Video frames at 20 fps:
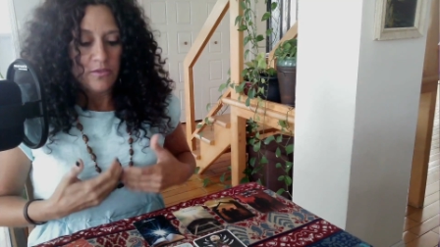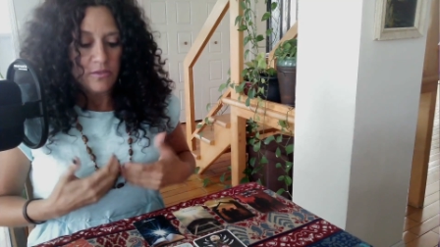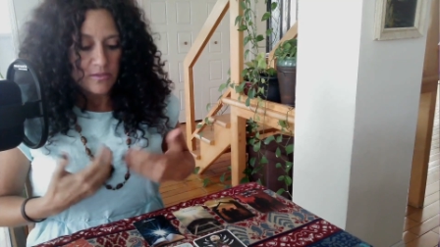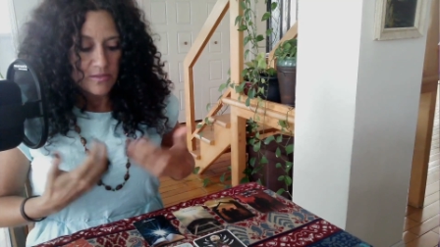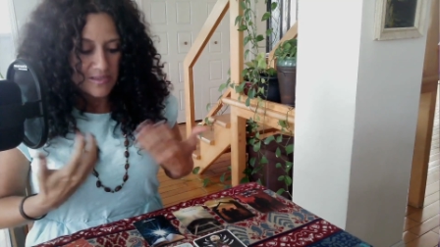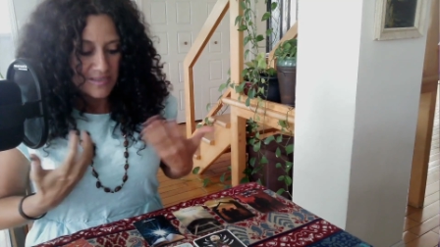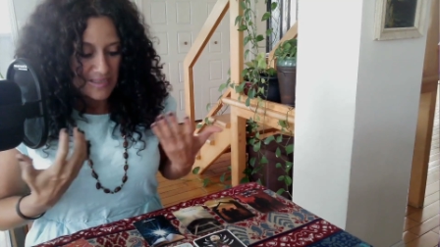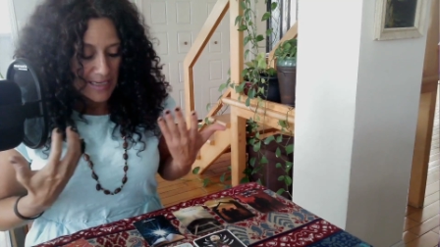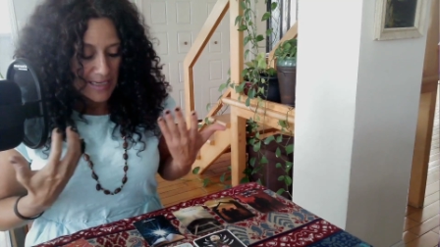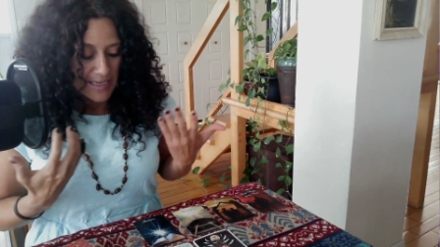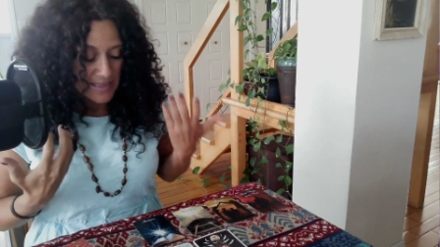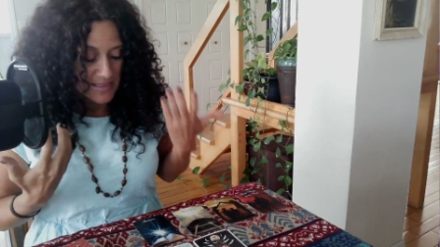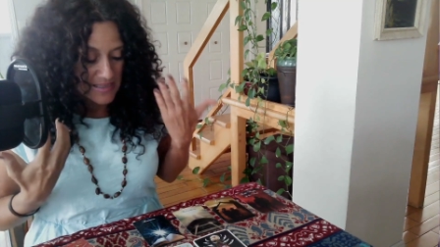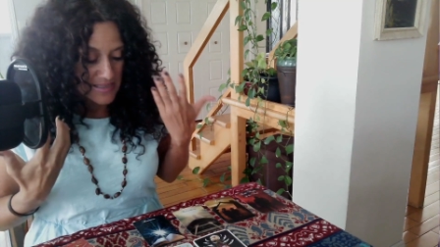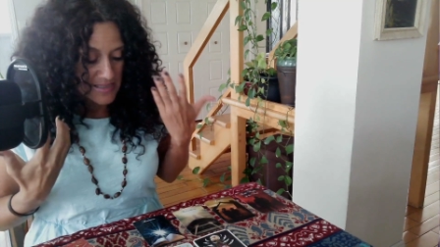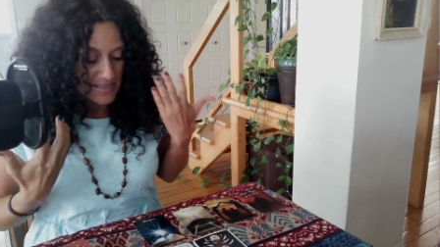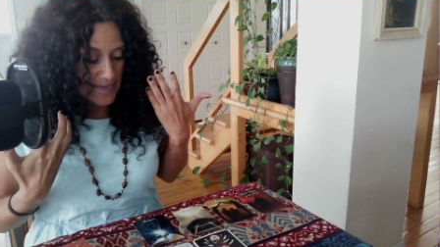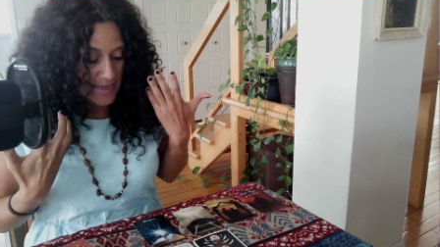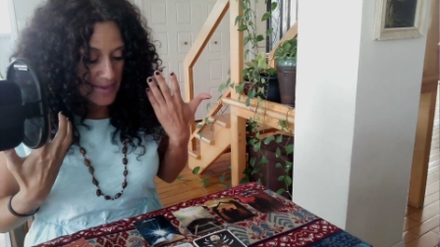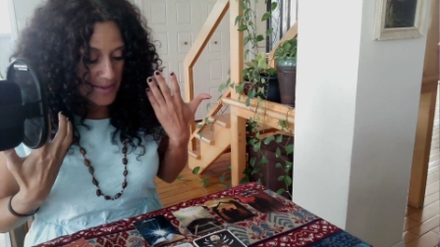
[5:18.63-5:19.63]
ça,
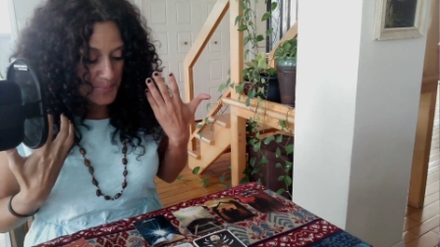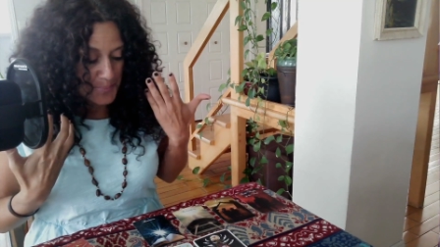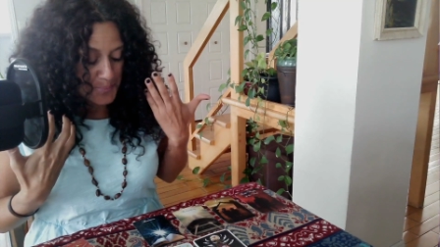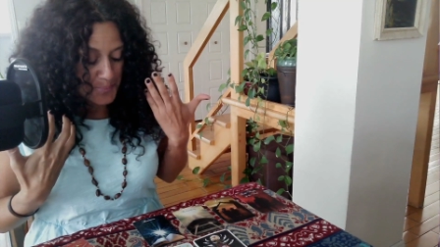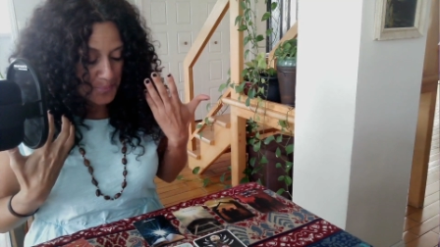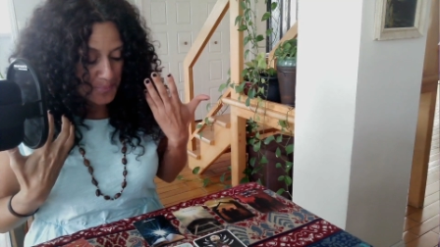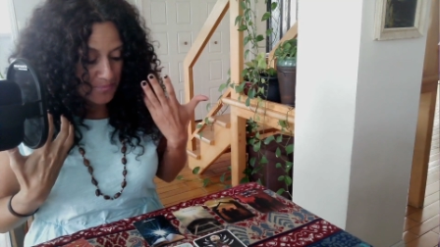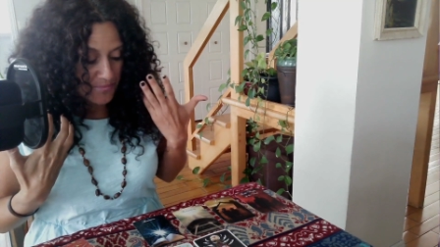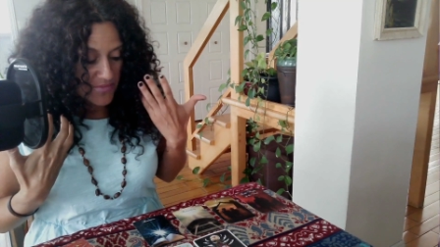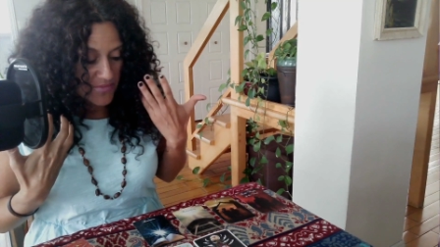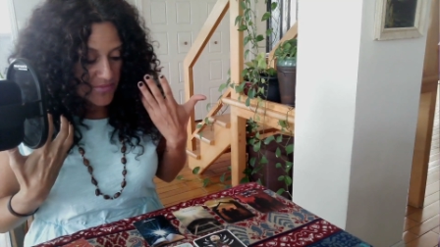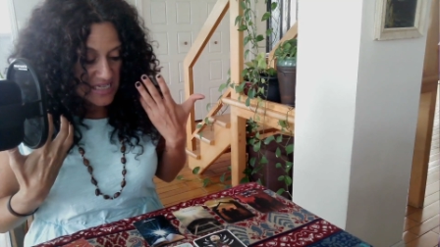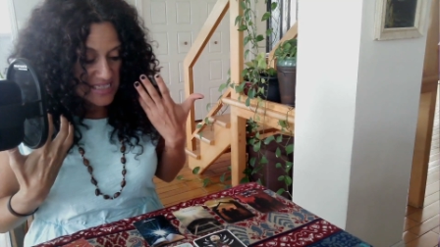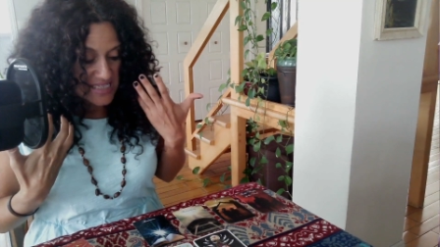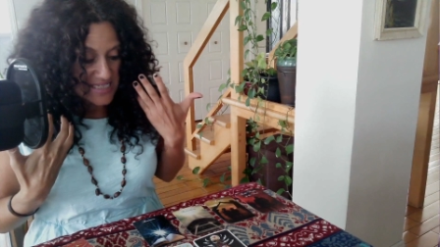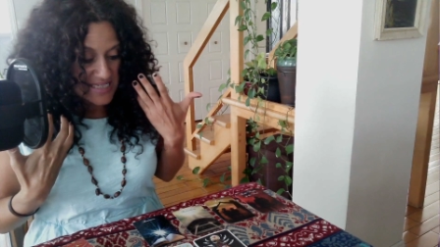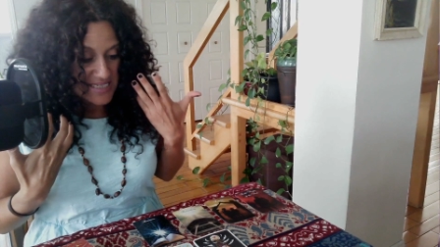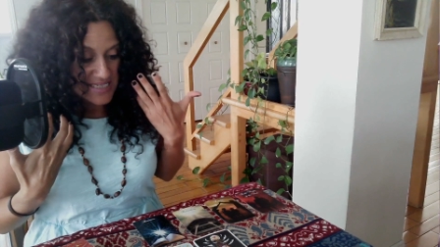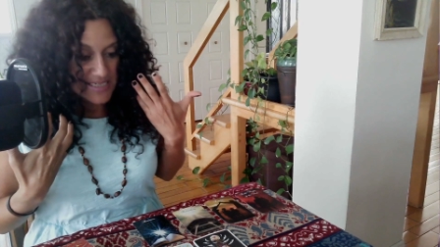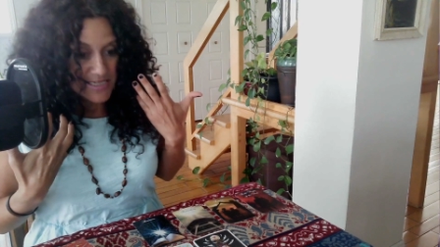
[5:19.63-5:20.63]
ça
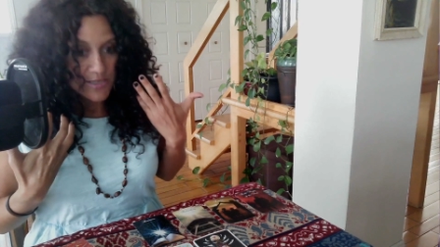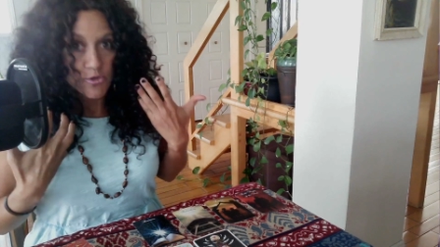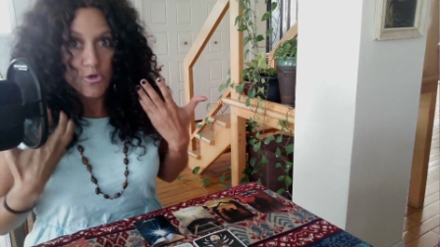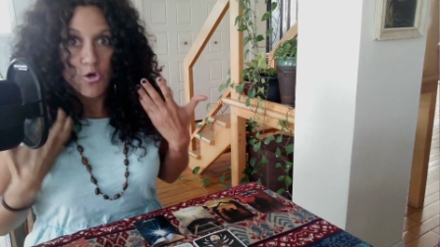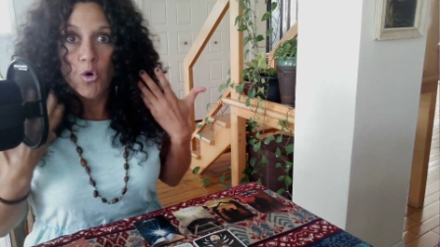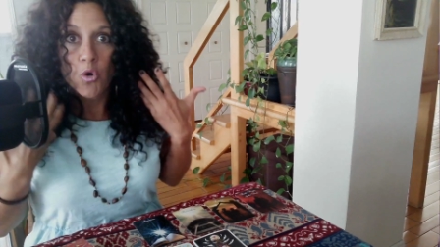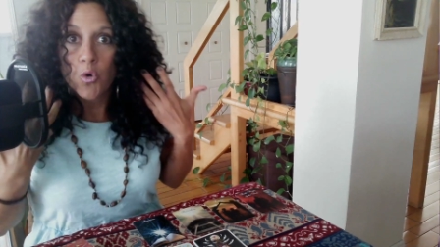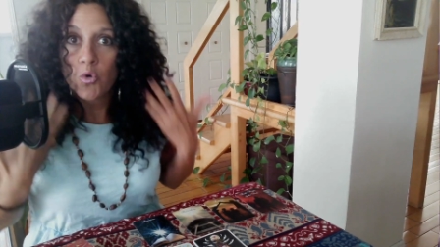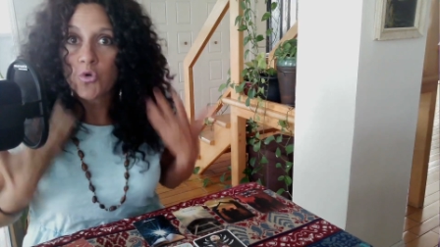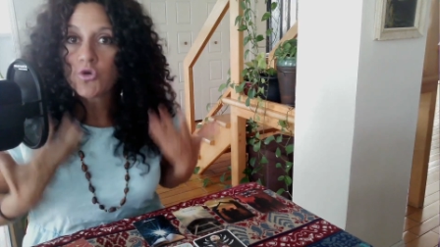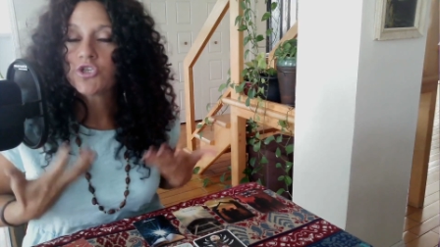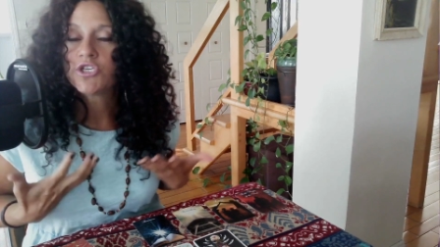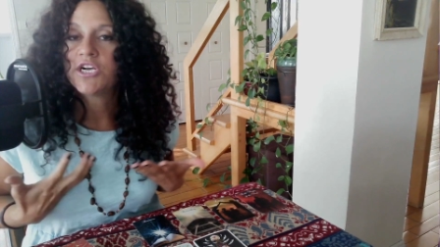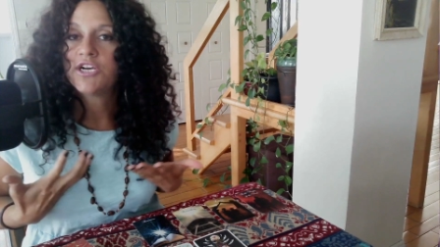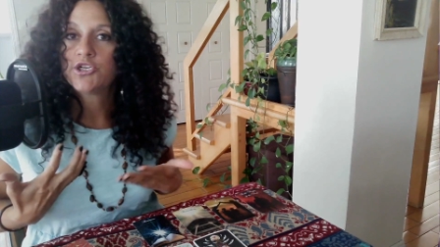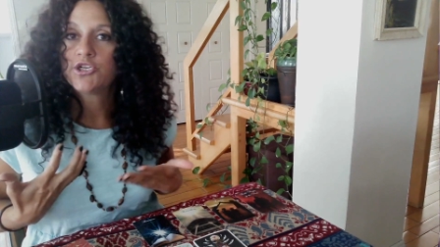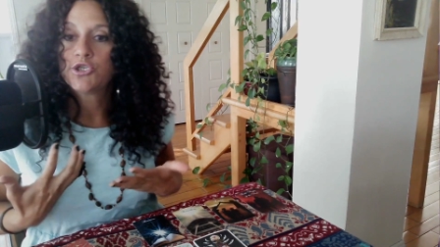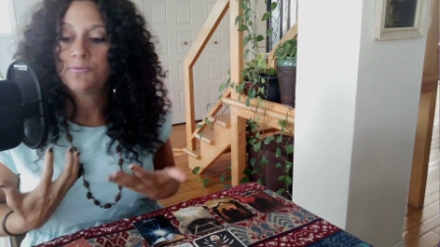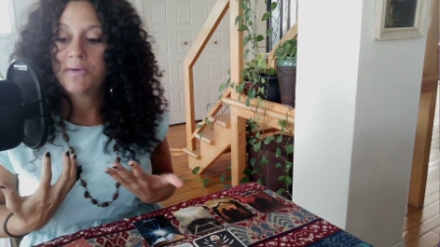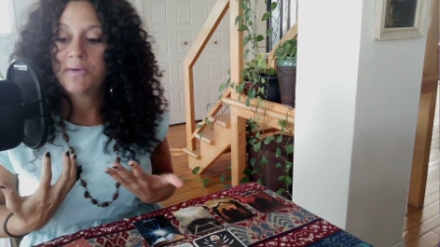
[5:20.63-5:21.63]
c'est des gros
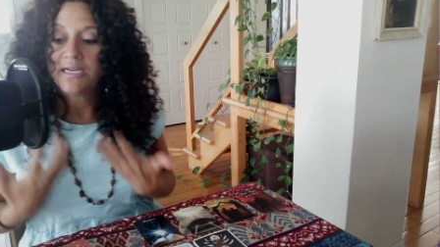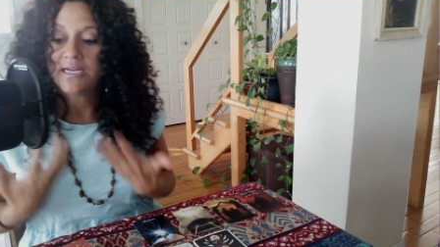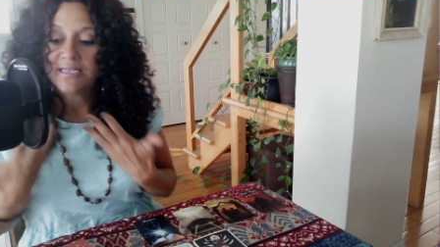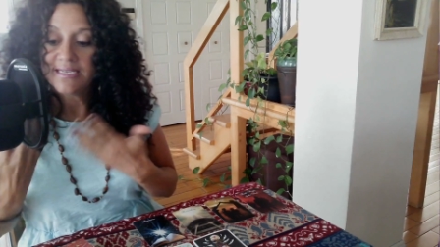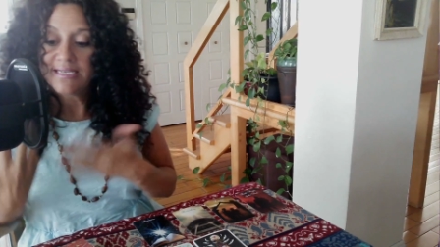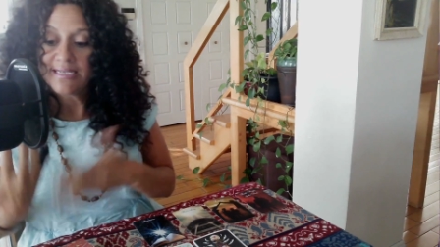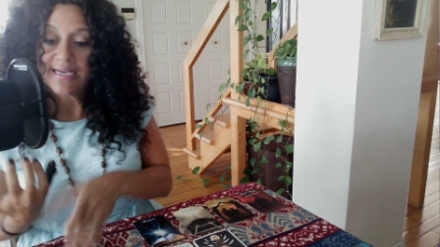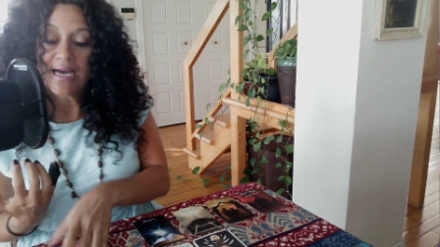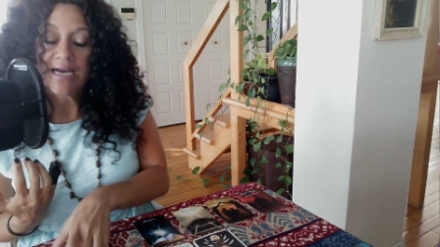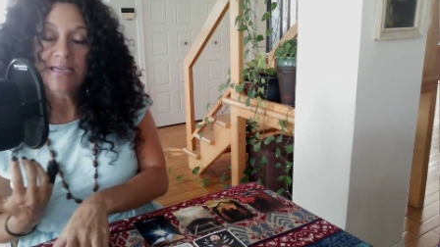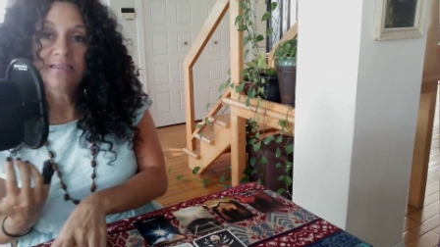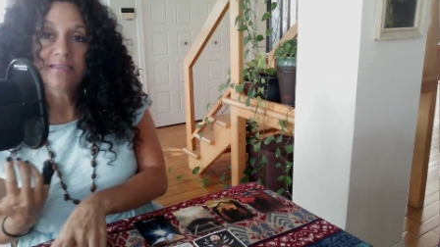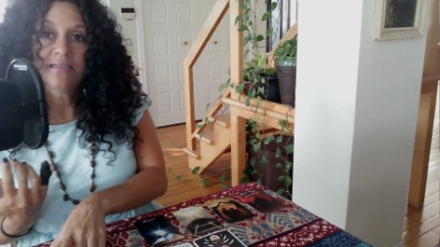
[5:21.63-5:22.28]
changements, des grandes